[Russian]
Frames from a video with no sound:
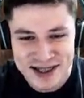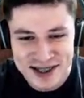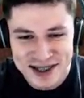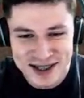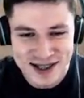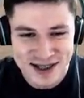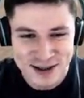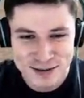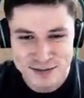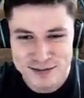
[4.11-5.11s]
Мне его
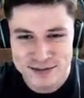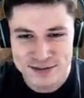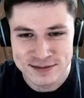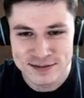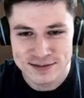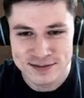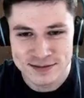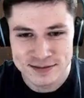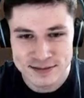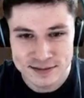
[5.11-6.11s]
подарили, в общем-то, на день
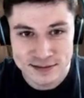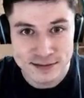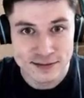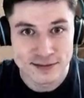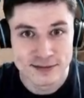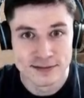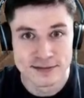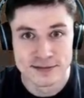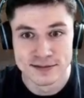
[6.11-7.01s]
рождения. Я вообще, у меня